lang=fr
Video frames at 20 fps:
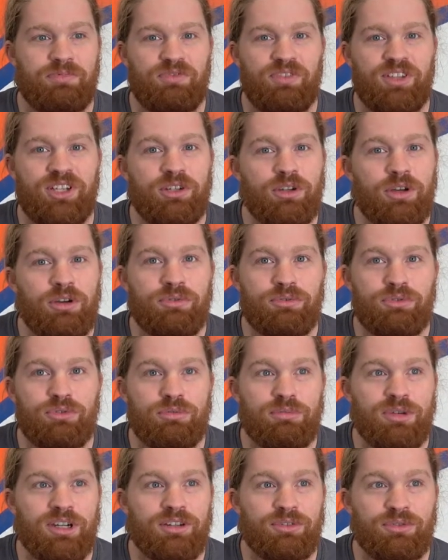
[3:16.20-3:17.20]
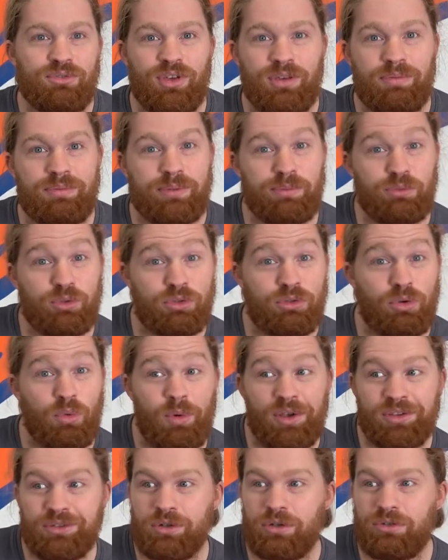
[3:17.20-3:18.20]
Villeneuve demain fait un film de
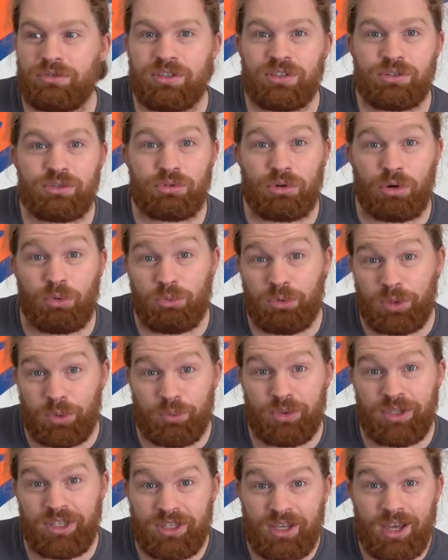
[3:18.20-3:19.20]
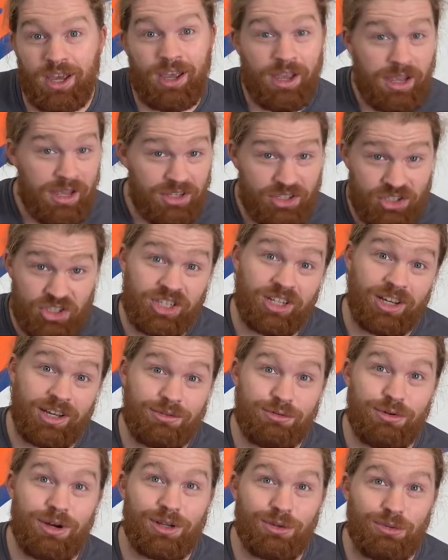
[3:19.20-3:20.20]
3h20 sur Oui Oui,
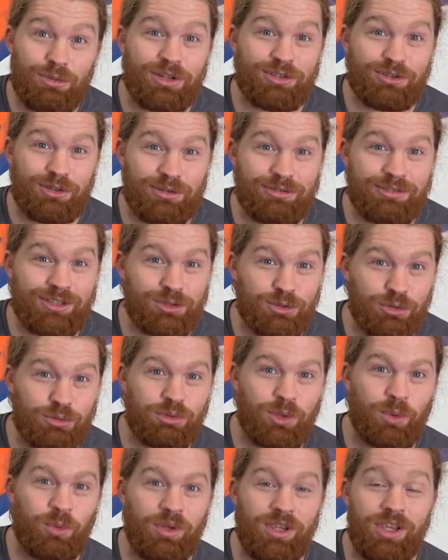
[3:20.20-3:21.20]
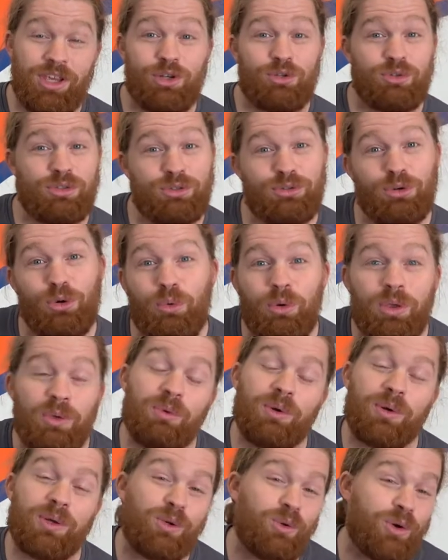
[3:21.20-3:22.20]
j'irai voir 3h20 de Oui Oui. Et je suis sûr que
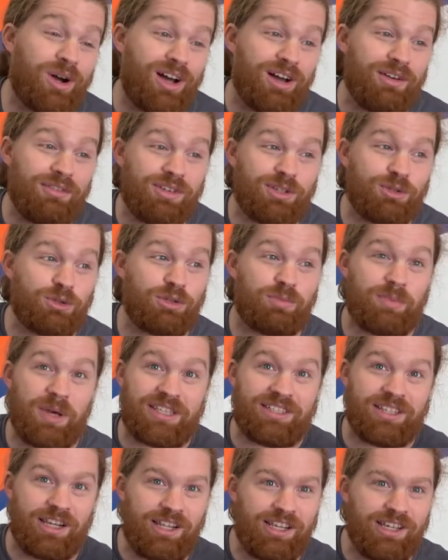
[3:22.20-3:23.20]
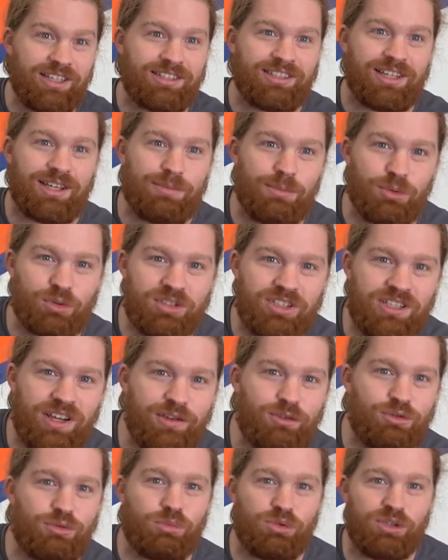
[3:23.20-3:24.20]
Oui Oui il aura un vaisseau spatial extrêmement
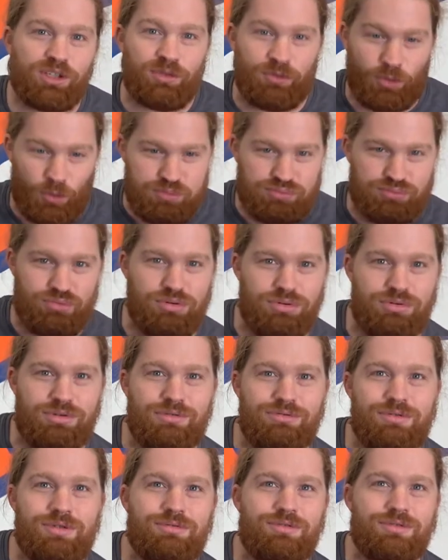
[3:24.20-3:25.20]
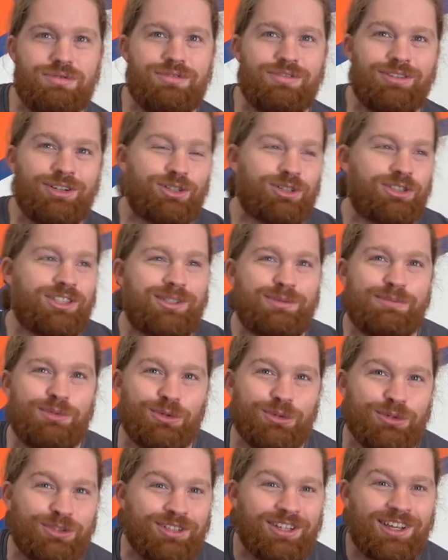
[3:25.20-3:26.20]
stylé avec une musique qui fait quand il
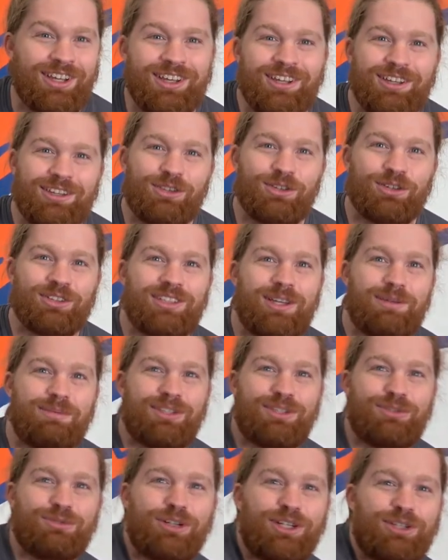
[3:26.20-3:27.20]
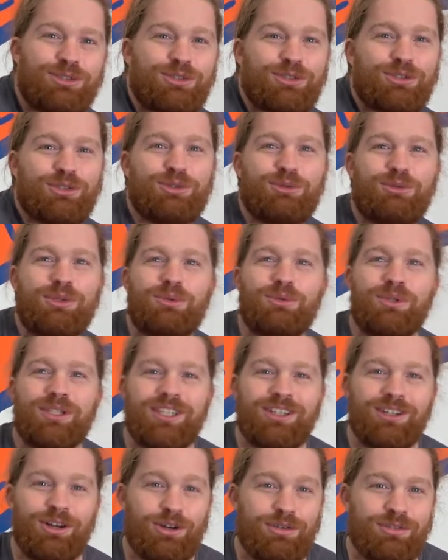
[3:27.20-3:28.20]
monte dans sa petite voiture de
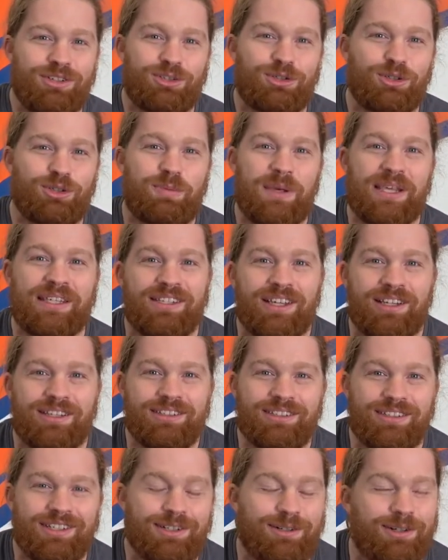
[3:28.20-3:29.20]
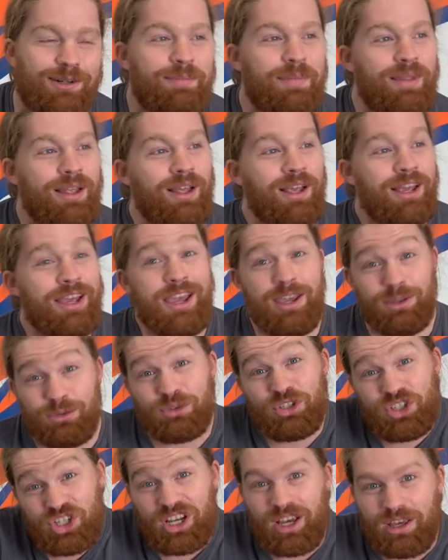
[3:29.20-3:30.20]
oui-oui, euh, vaisseau spatialisé, quoi. Et
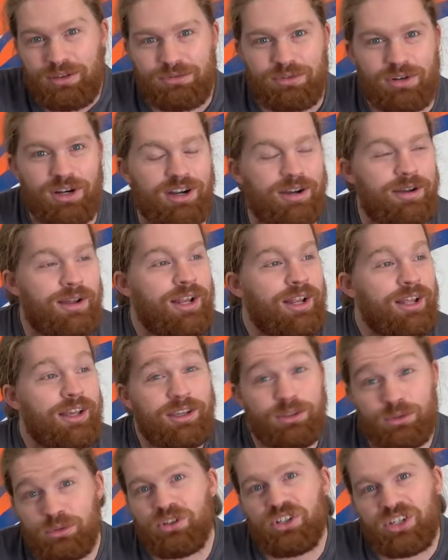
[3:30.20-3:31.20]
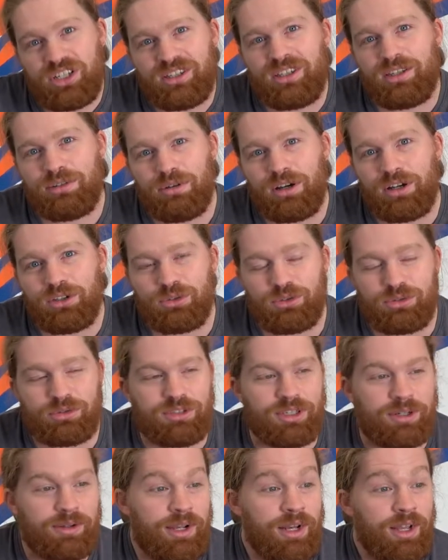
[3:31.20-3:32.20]
donc j'irai voir. Et donc j'ai été voir
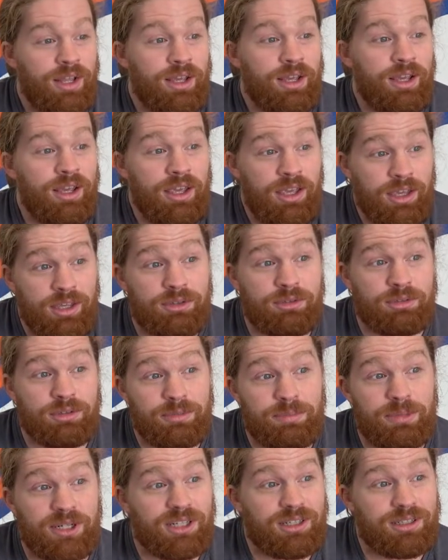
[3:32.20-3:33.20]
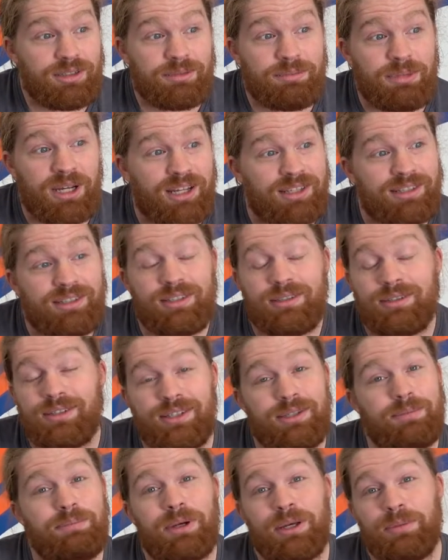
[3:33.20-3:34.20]
Diona. Et donc, ben, bah,
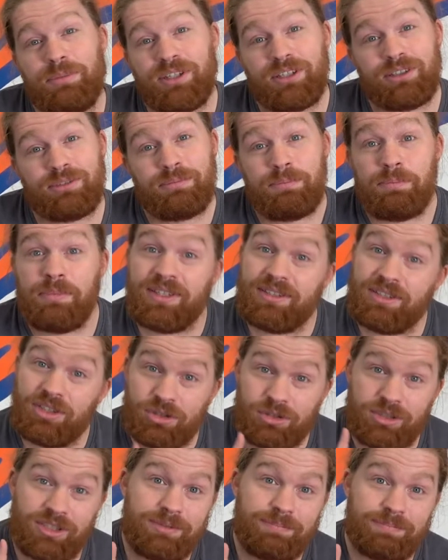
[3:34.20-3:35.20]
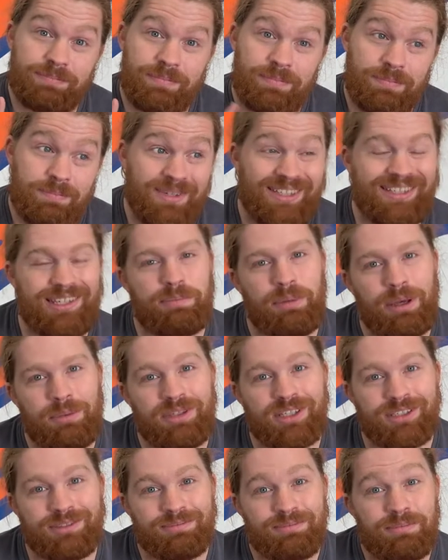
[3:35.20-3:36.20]
c'est pas bien. Mais c'est joli. Mais c'est pas
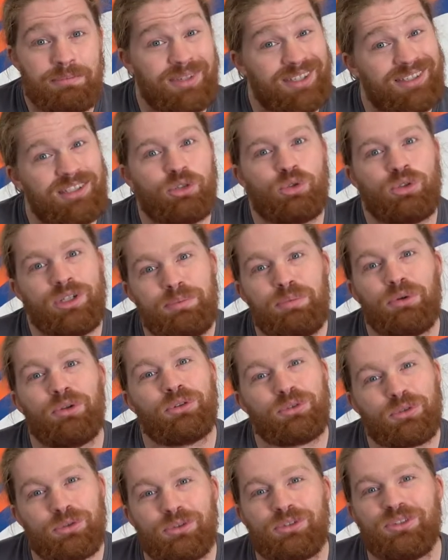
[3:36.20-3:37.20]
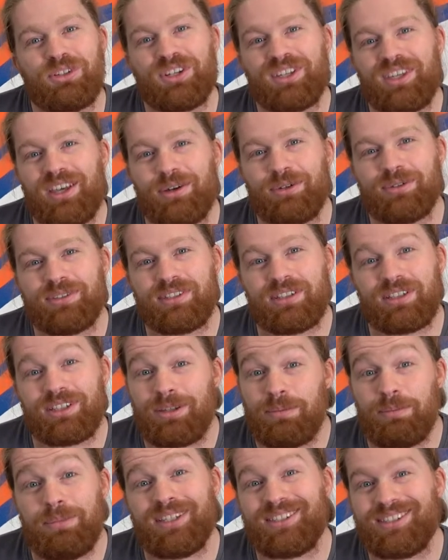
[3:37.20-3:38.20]
bien. Mais c'est joli pendant
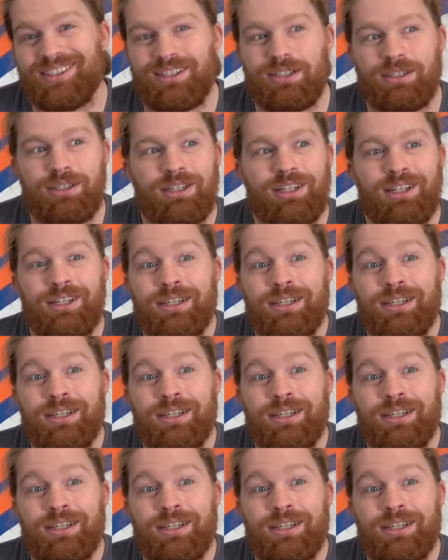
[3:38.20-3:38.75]
2h45. Mais c'est